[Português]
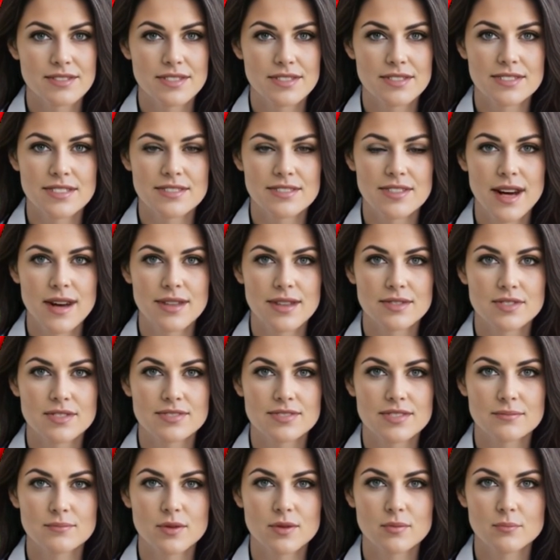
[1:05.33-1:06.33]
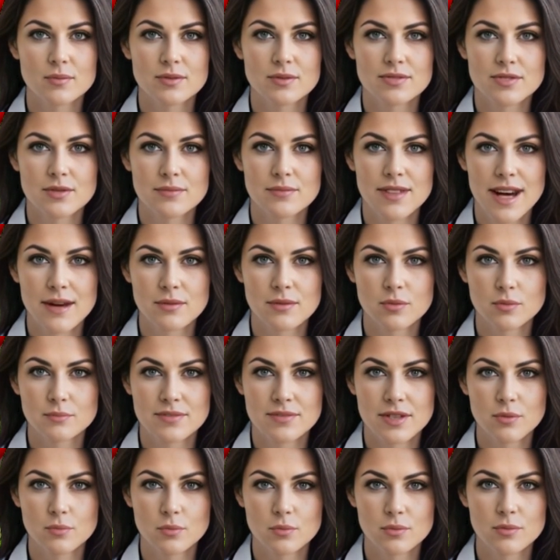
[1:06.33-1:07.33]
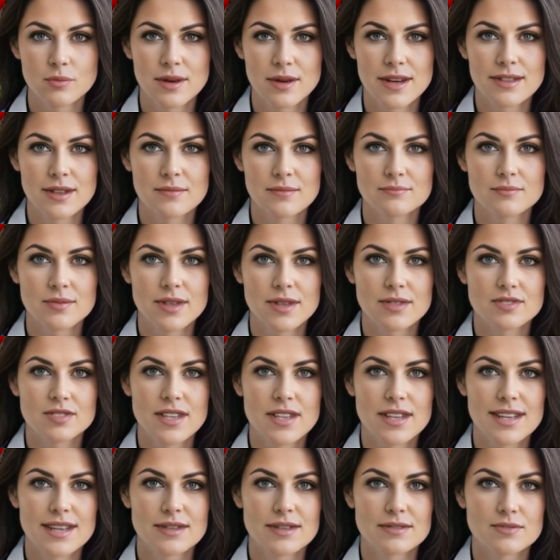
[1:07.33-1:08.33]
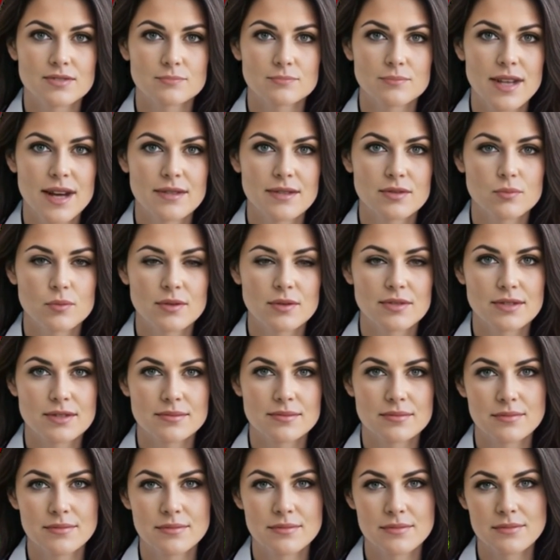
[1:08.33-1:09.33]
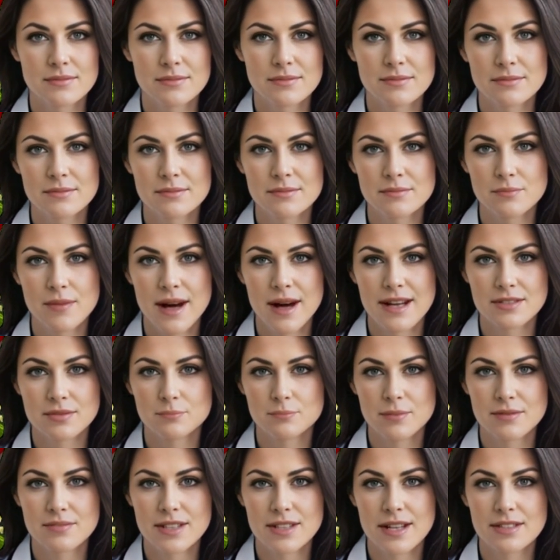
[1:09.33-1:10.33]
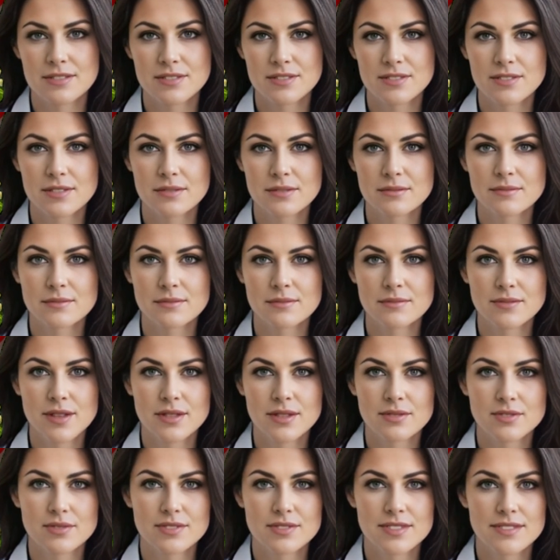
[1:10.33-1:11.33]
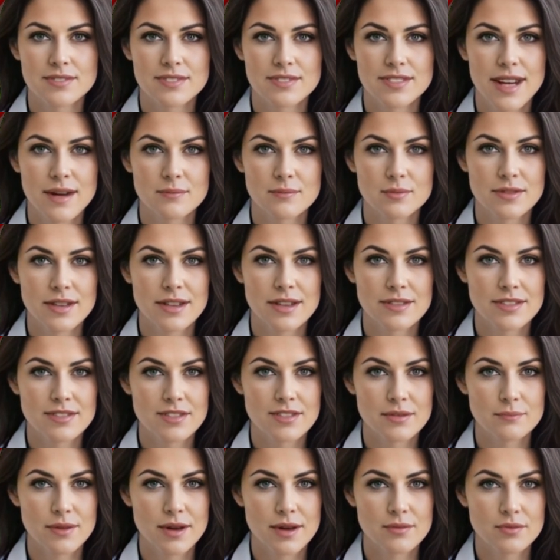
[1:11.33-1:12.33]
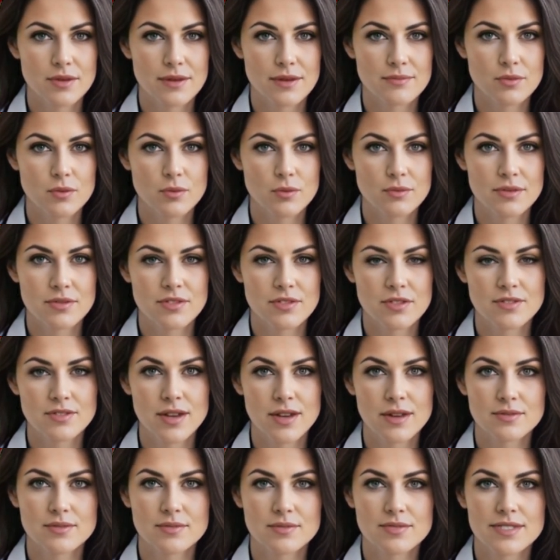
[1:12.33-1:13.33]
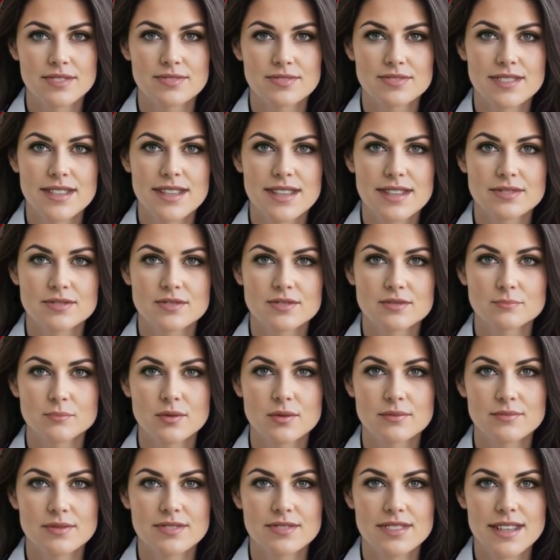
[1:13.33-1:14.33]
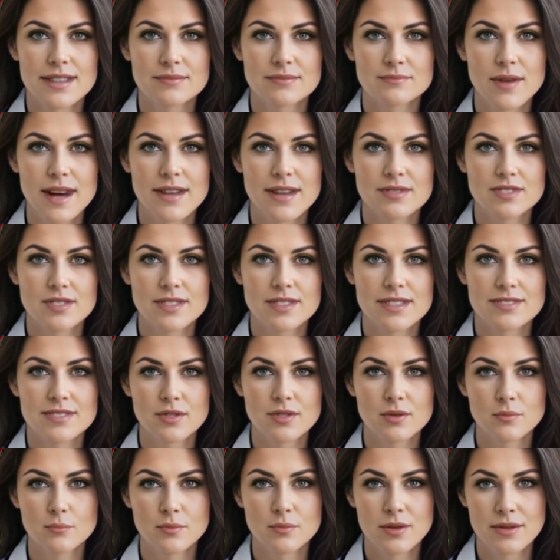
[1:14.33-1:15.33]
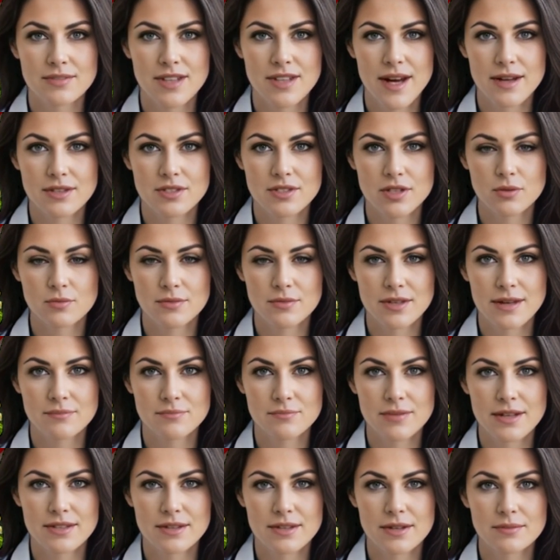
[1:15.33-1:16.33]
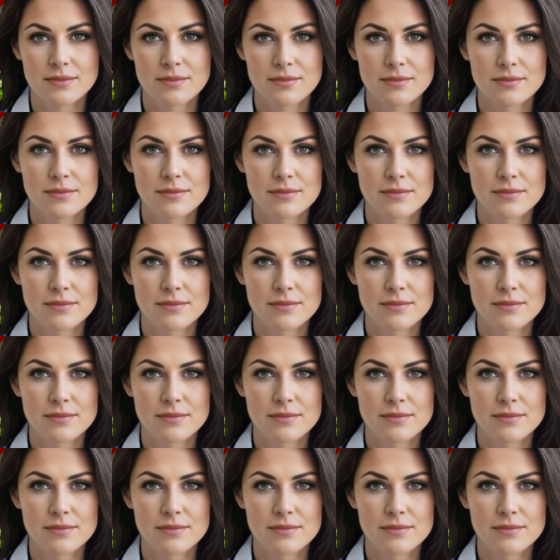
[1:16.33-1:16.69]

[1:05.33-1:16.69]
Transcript: necessidades e proporcionar conteúdo relevante e inspirador. Mais uma vez, nosso sincero agradecimento a todos os nossos inscritos por fazerem parte dessa comunidade Nutrivida.